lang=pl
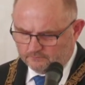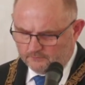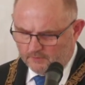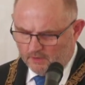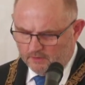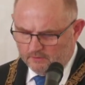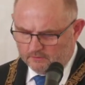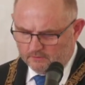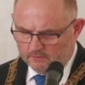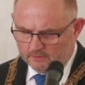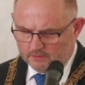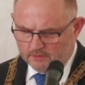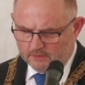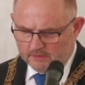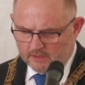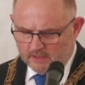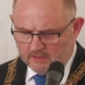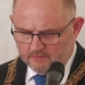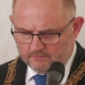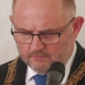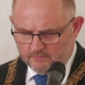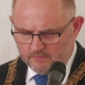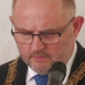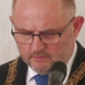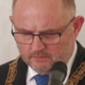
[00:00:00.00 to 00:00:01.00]
który
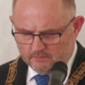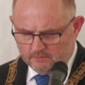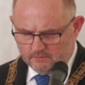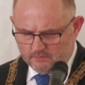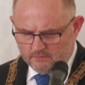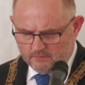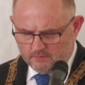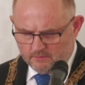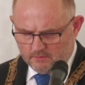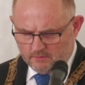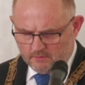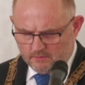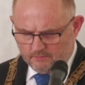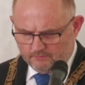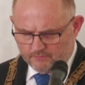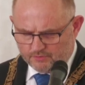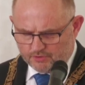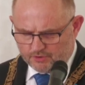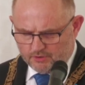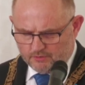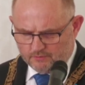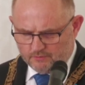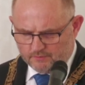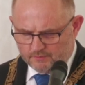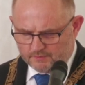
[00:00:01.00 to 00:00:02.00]
nam
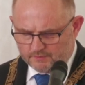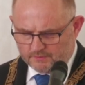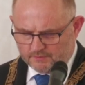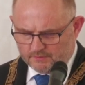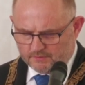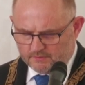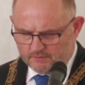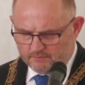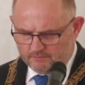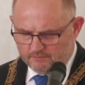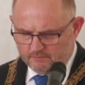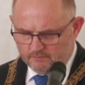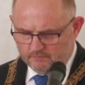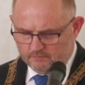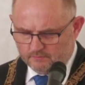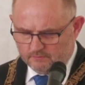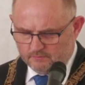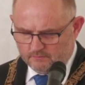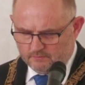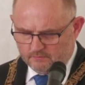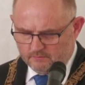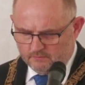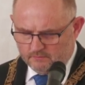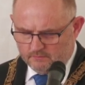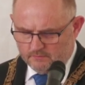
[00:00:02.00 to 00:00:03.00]
przyniósł
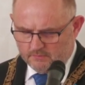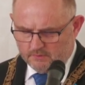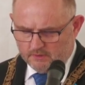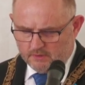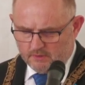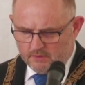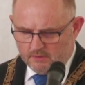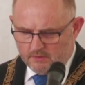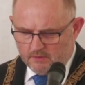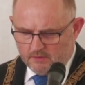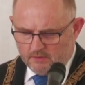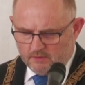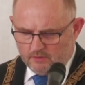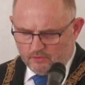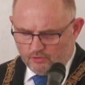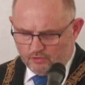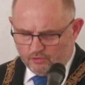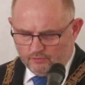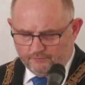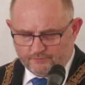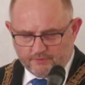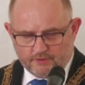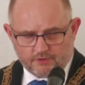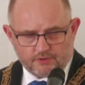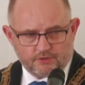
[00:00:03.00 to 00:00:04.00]

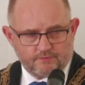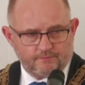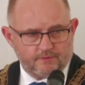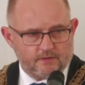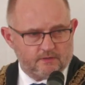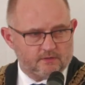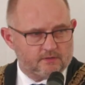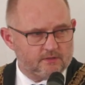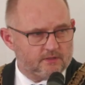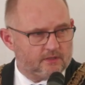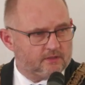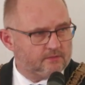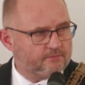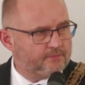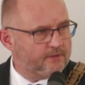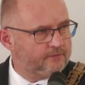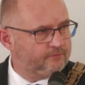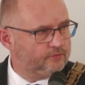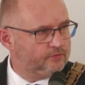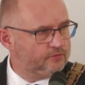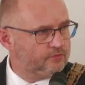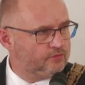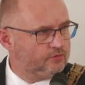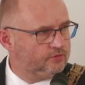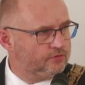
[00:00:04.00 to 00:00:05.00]
również święty Jan Paweł
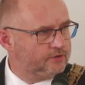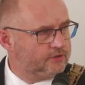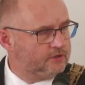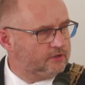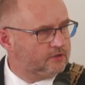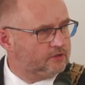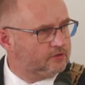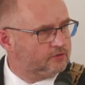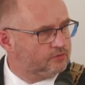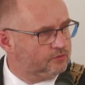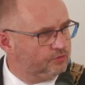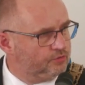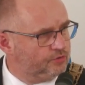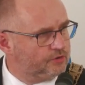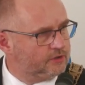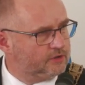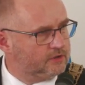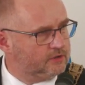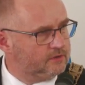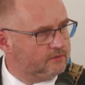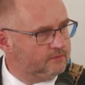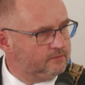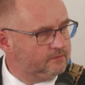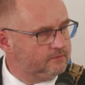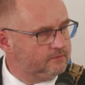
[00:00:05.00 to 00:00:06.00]
II, który